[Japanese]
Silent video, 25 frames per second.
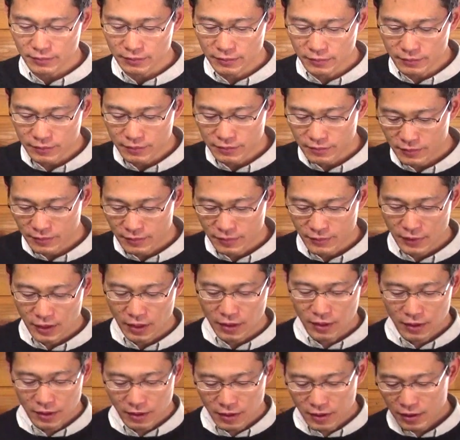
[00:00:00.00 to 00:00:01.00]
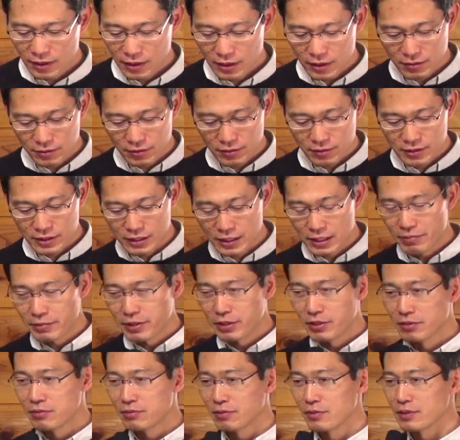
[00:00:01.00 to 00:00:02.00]
あのちなみ
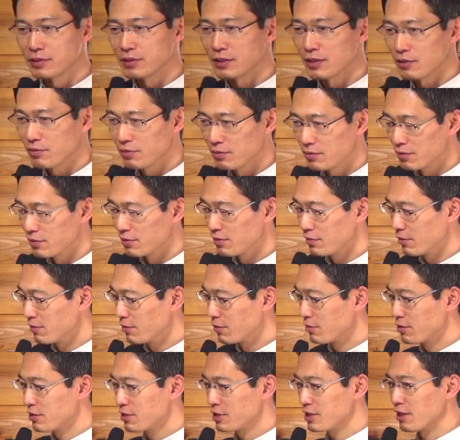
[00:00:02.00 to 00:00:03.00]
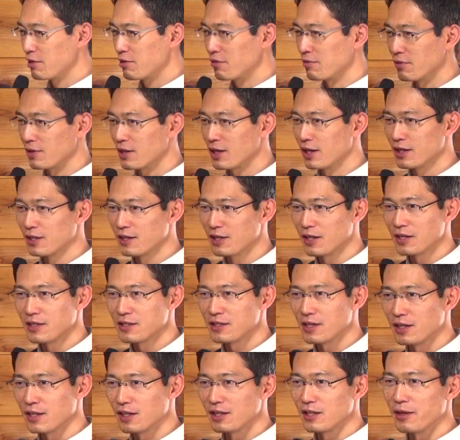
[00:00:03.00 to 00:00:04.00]
に言うとですねこの大串家との関係
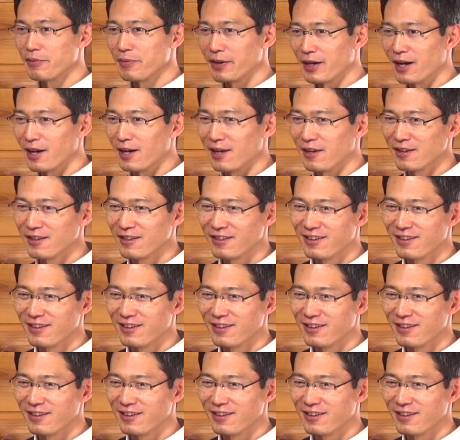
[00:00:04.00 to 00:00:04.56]
性で言えば、